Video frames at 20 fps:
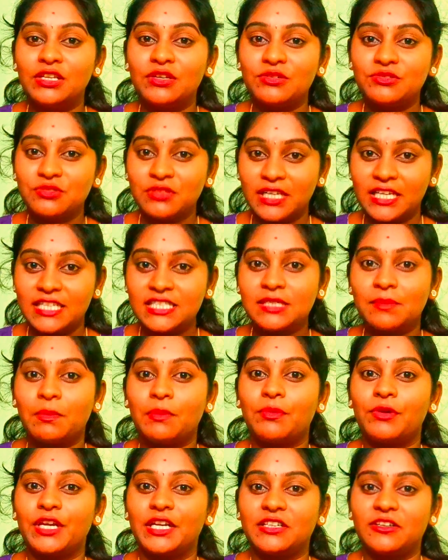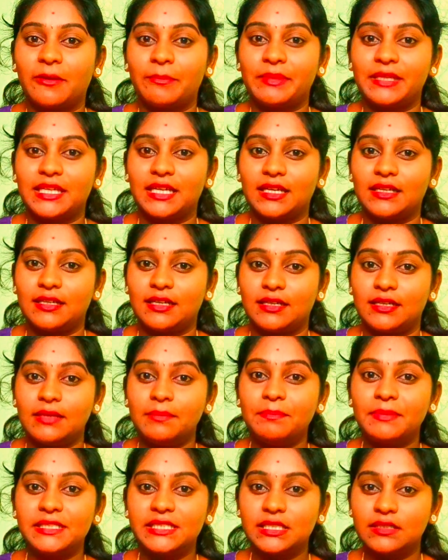ఈరోజు నేను చెప్పబోయే టాపిక్ ఏంటంటే
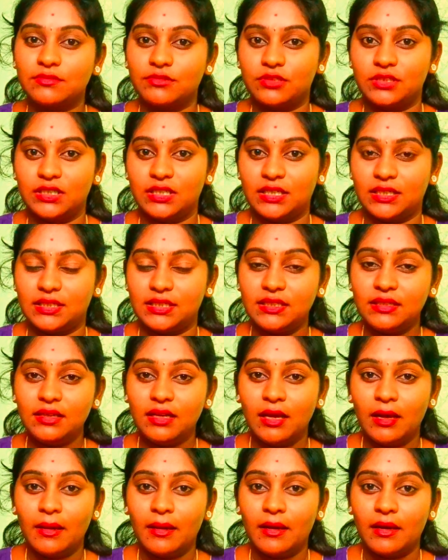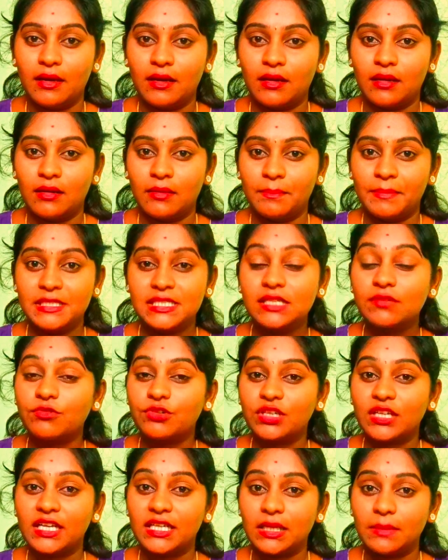పీసీఓడి అండి
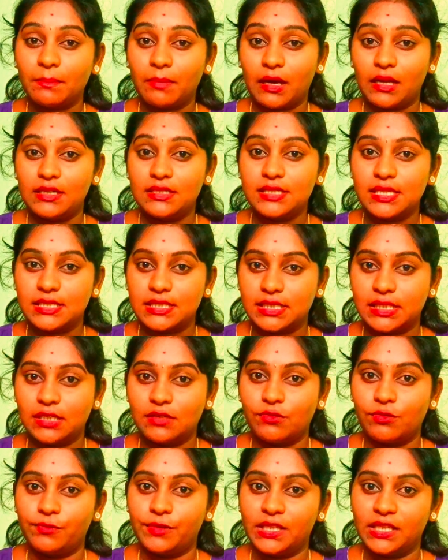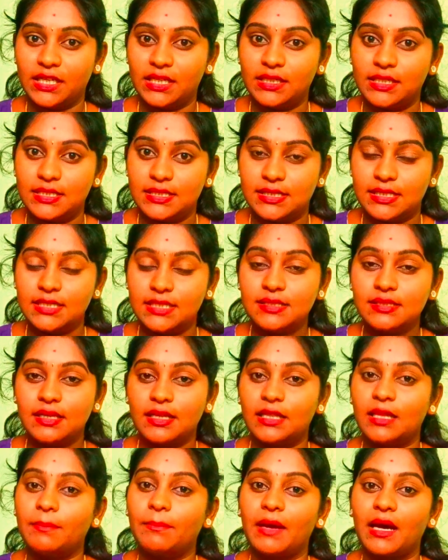పీసీఓడి అంటే పాలిసిస్టిక్ ఓవేరియన్ డిసీజ్
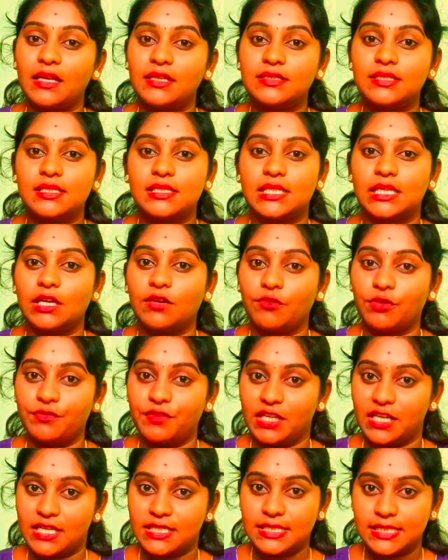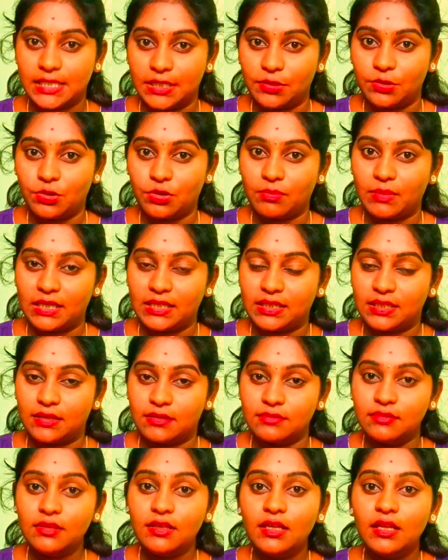లేదా పాలిసిస్టిక్ ఓవేరియన్ సిండ్రోమ్
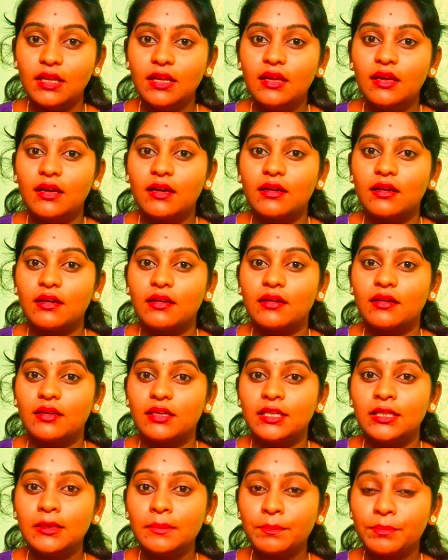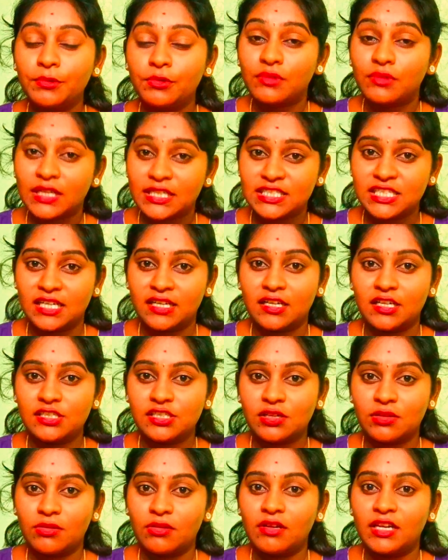అంటారు ఇది ఉండే
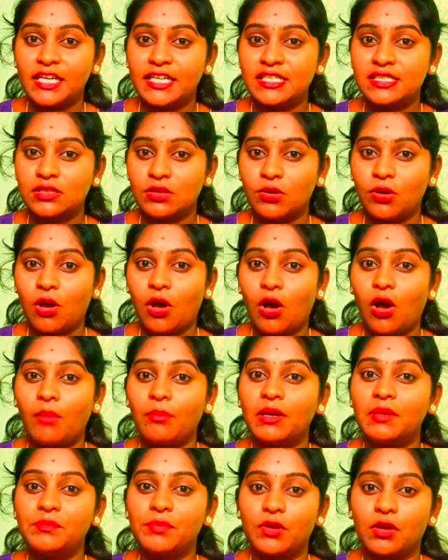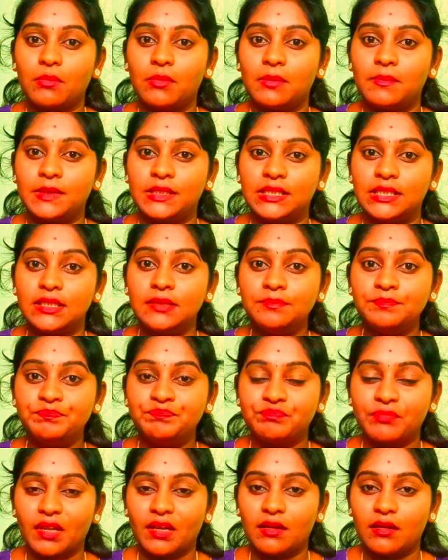జనరేషన్లో లేడీస్లో కామన్ ప్రాబ్లం అండి
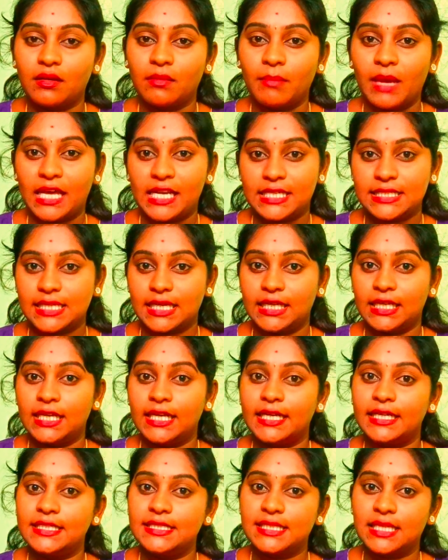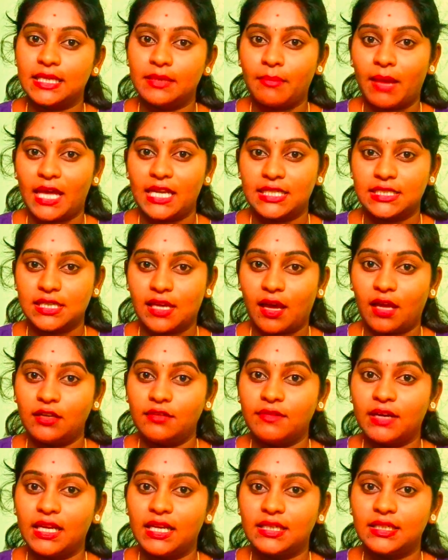మ్యారేజ్ అయిన లేడీస్కి మ్యారేజ్
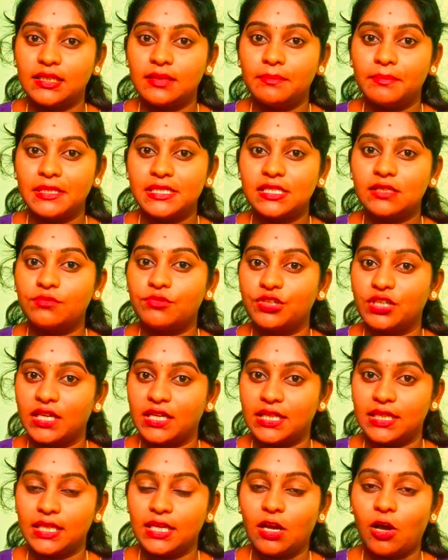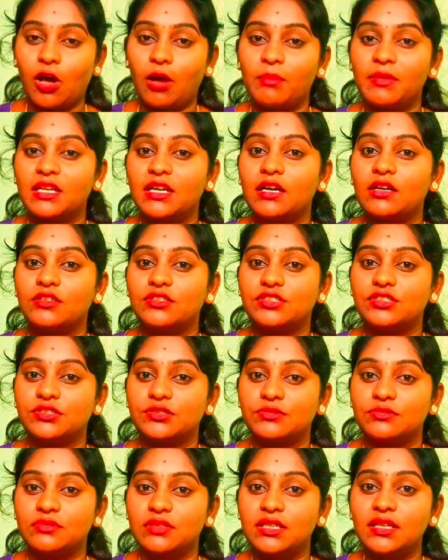కానీ వాళ్ళకి పీసీఓడి అనేది కామన్గా
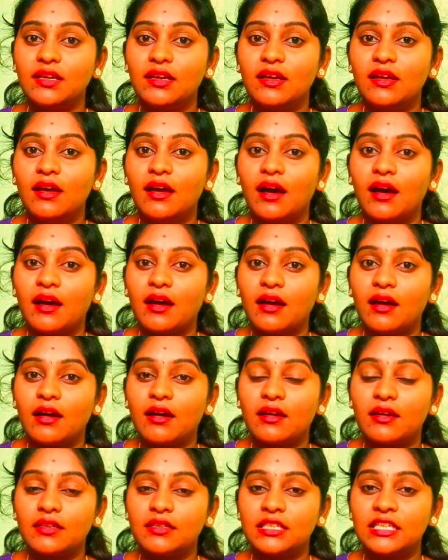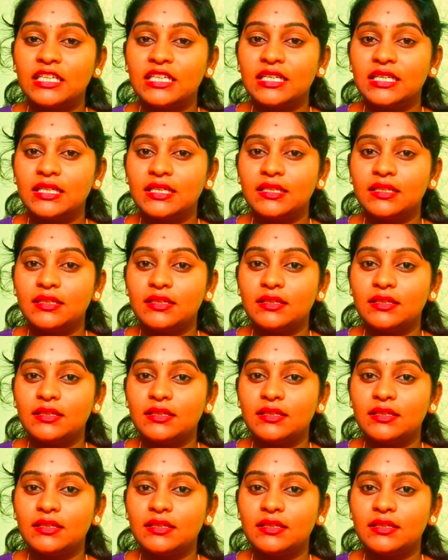వస్తుంది దీని